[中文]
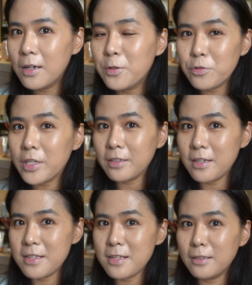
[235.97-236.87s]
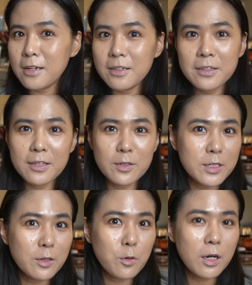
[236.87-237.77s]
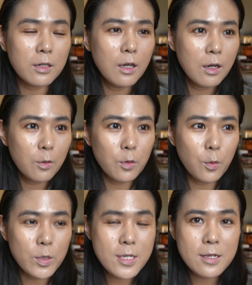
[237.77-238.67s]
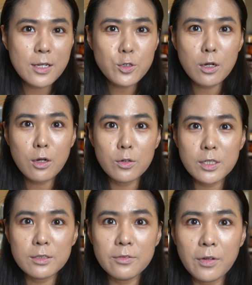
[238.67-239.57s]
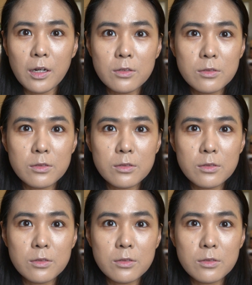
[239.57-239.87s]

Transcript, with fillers: 很 r a d i a n c e 啊！大家可以看到这个光，我我现在在窗口这个地方，